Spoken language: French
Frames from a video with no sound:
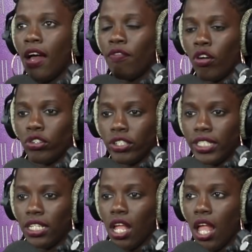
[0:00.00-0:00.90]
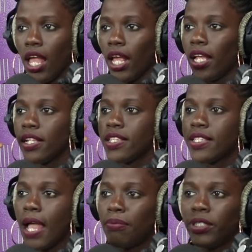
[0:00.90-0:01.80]
un vendredi et
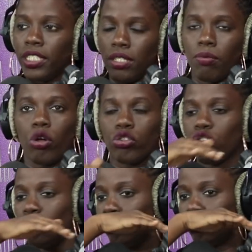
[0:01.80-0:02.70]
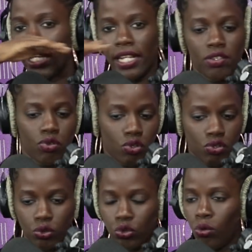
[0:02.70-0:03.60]
samedi, dimanche, sur tous les réseaux
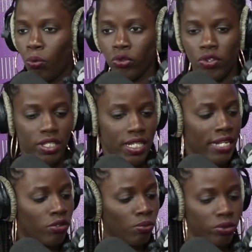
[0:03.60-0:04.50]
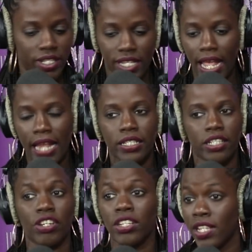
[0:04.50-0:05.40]
sociaux, tout le monde se dit, tout le monde disait, allez,
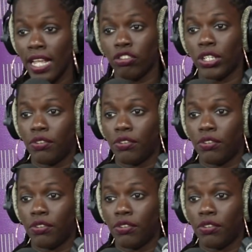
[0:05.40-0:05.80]
c'est ça que j'ai